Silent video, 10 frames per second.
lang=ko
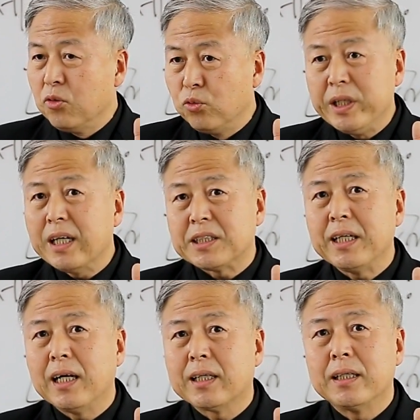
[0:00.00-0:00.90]
우리가
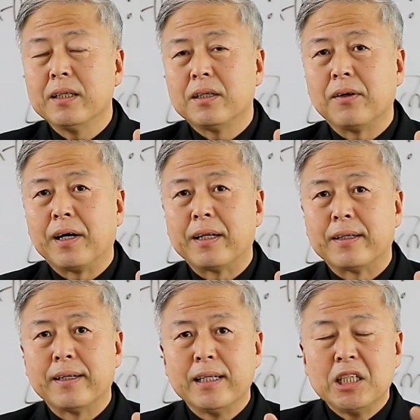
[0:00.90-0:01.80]
생각하는
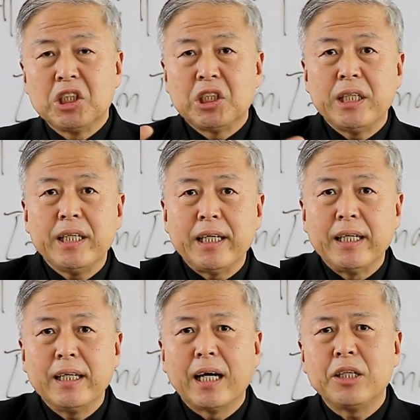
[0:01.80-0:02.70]
그러한 신이
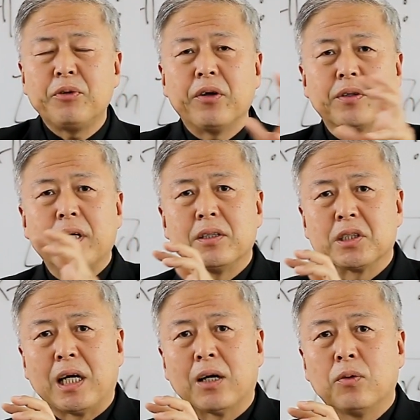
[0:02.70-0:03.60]
인간이 되었다는
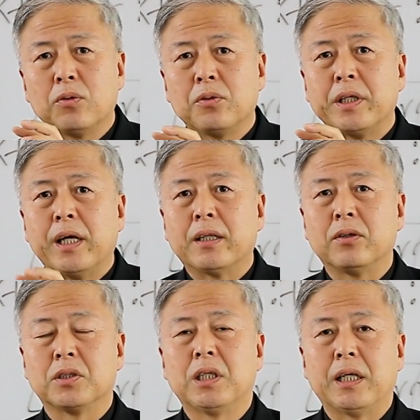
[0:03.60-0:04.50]
사건으로
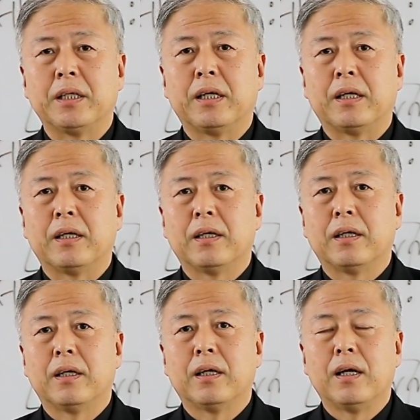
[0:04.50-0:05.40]
이해하는 것이 아니라
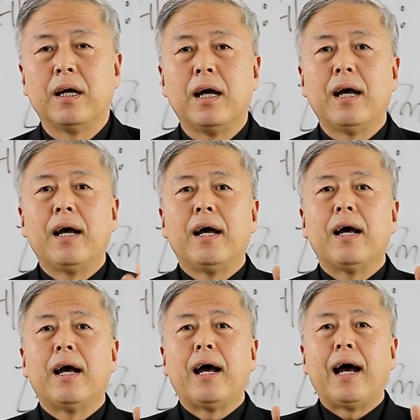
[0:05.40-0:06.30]

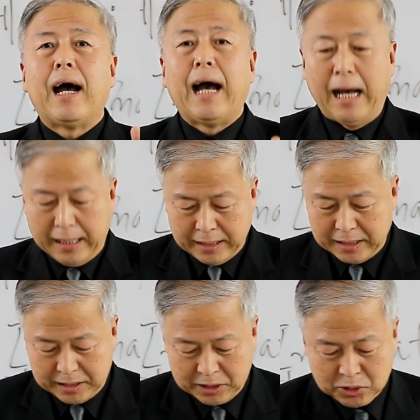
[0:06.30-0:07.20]

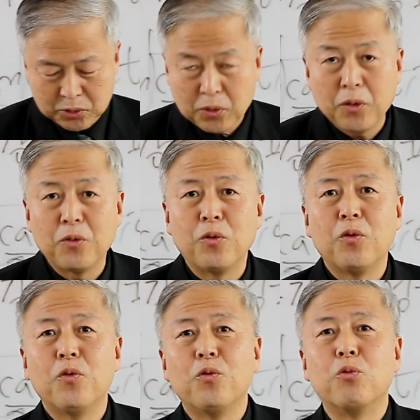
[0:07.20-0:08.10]
하나님께서
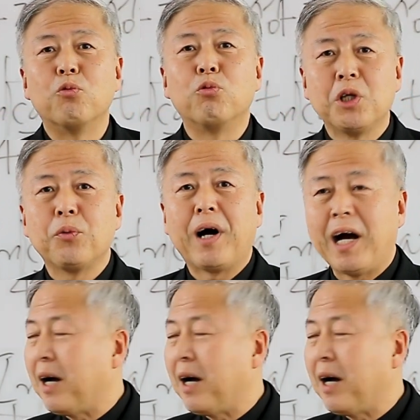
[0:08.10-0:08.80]
우리와